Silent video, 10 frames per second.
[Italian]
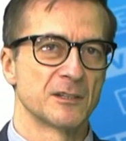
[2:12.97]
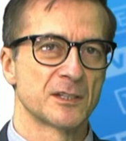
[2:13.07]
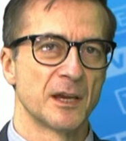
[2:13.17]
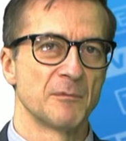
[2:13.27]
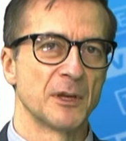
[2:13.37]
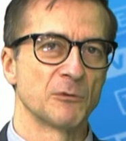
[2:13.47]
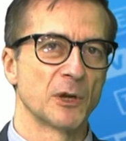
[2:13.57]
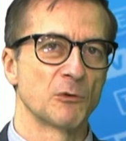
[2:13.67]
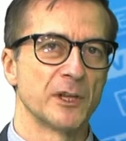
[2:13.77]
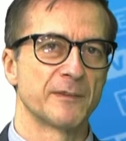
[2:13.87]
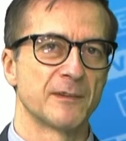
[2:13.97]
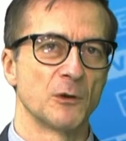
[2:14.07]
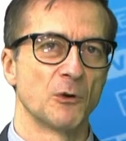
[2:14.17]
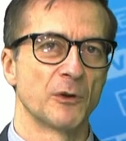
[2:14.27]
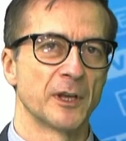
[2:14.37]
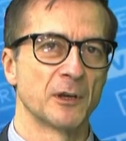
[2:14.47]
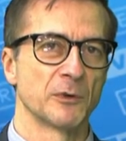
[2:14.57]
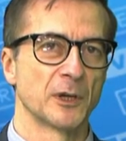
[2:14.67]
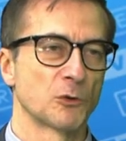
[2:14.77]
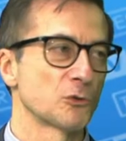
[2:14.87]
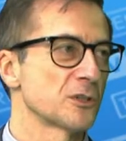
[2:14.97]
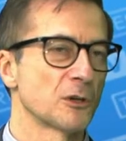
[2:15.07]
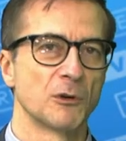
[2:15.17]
insieme una coalizione, una grossa